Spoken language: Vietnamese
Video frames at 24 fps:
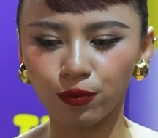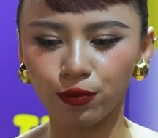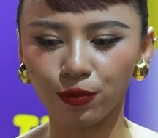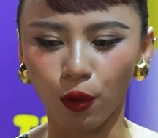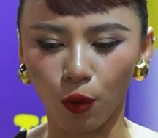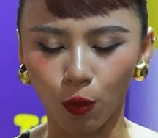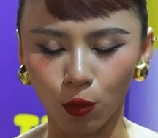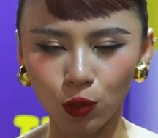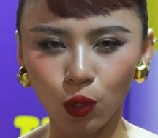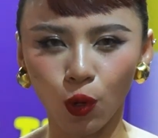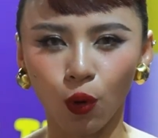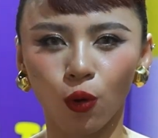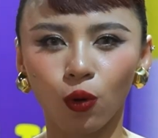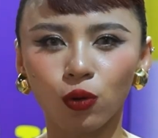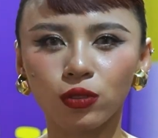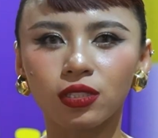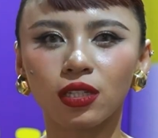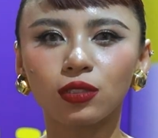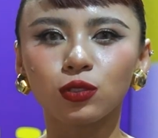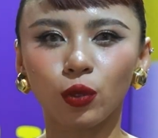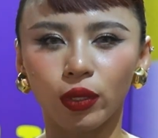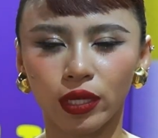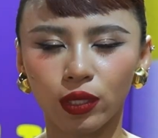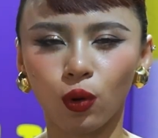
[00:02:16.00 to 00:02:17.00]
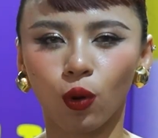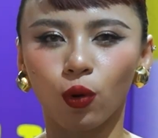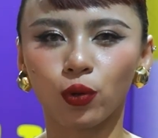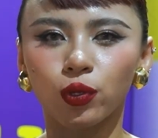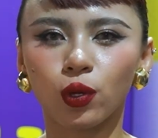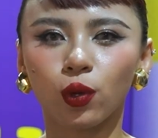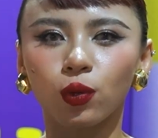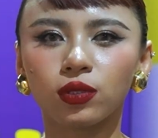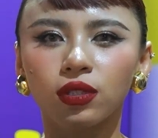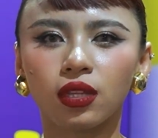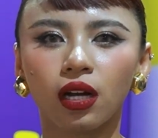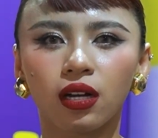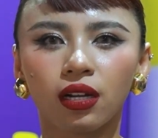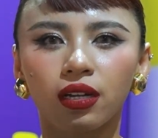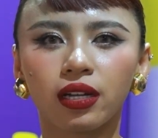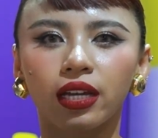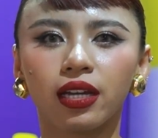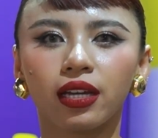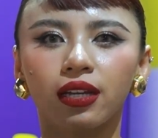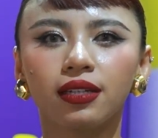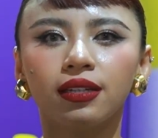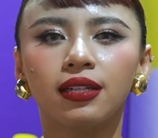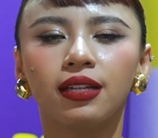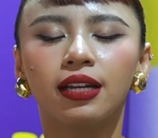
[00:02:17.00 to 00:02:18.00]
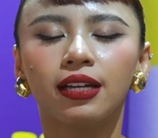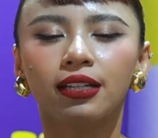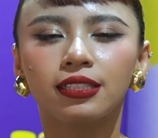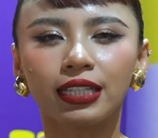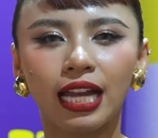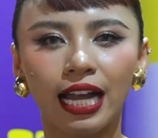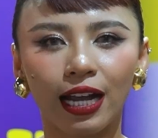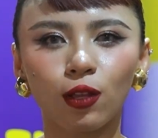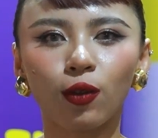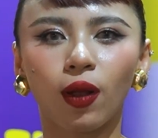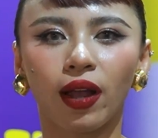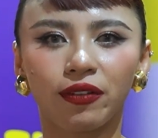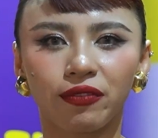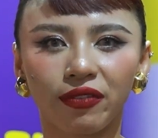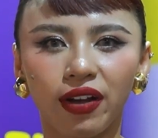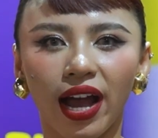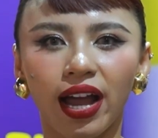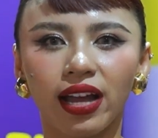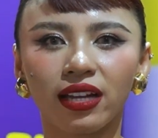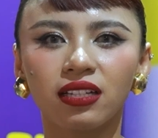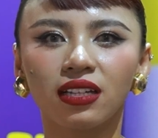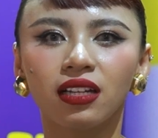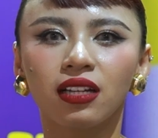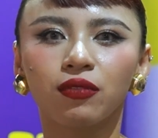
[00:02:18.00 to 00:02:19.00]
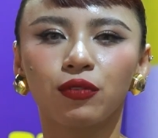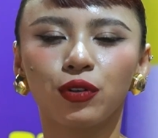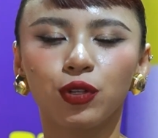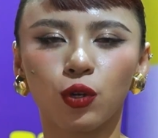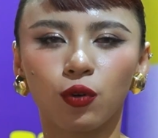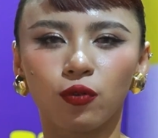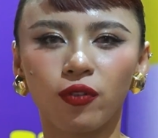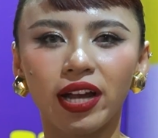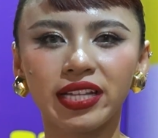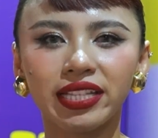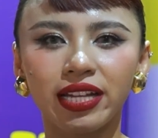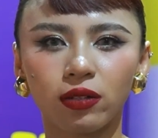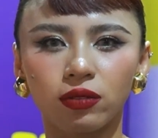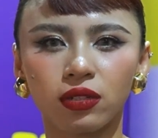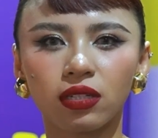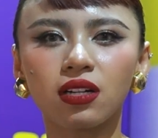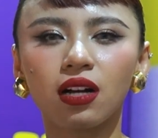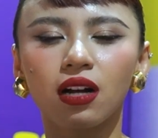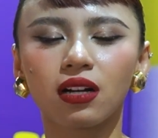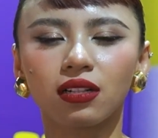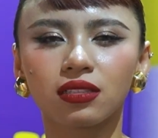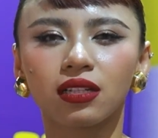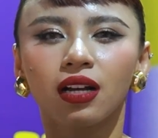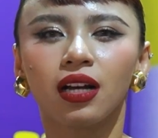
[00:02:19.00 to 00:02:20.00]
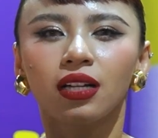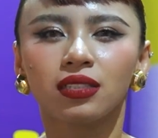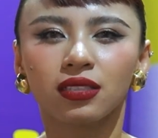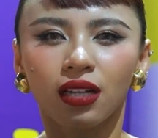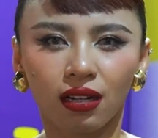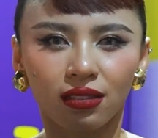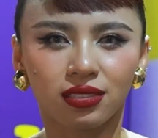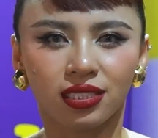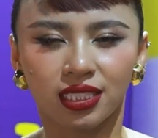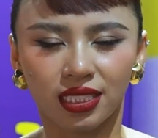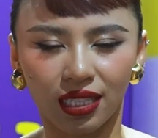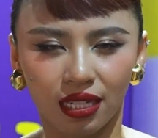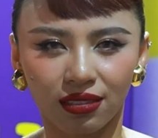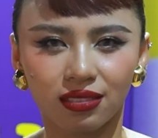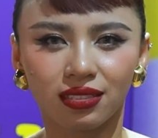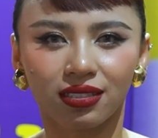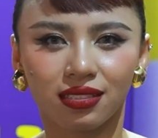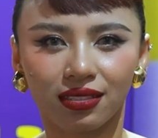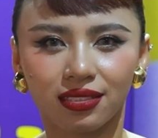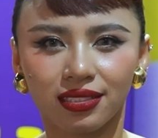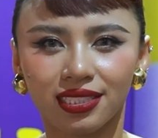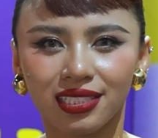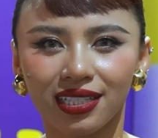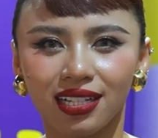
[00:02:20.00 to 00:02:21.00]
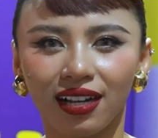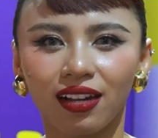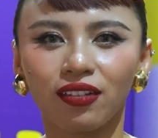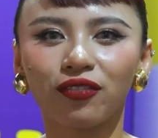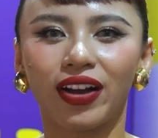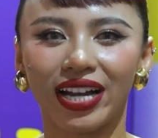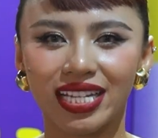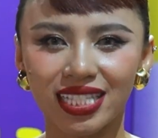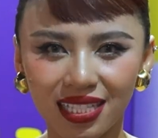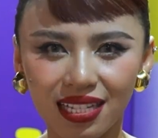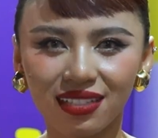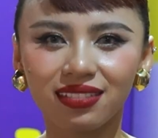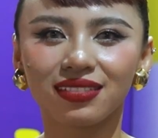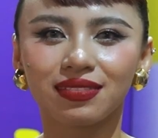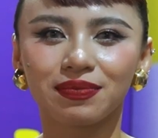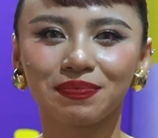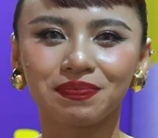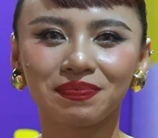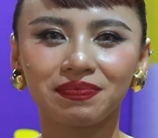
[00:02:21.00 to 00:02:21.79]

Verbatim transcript: phụ thuộc nó tùy thuộc vô từng cái thể loại vai ví dụ vai nào nó cần thực sự phải xinh